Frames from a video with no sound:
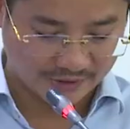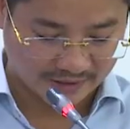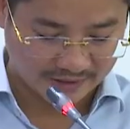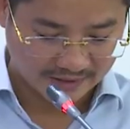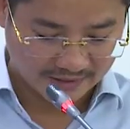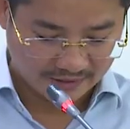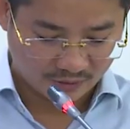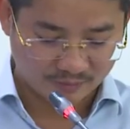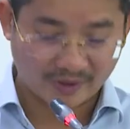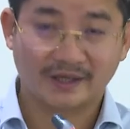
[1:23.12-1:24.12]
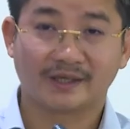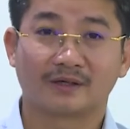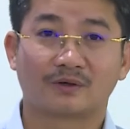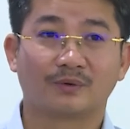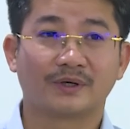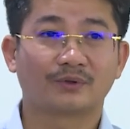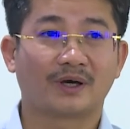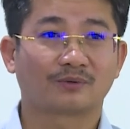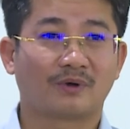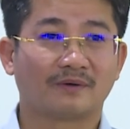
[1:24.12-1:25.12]
thép, mới đây tại thành phố
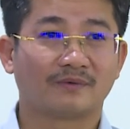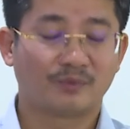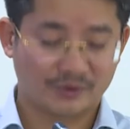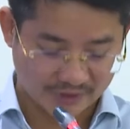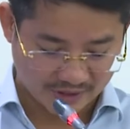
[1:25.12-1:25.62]
Hồ Chí Minh,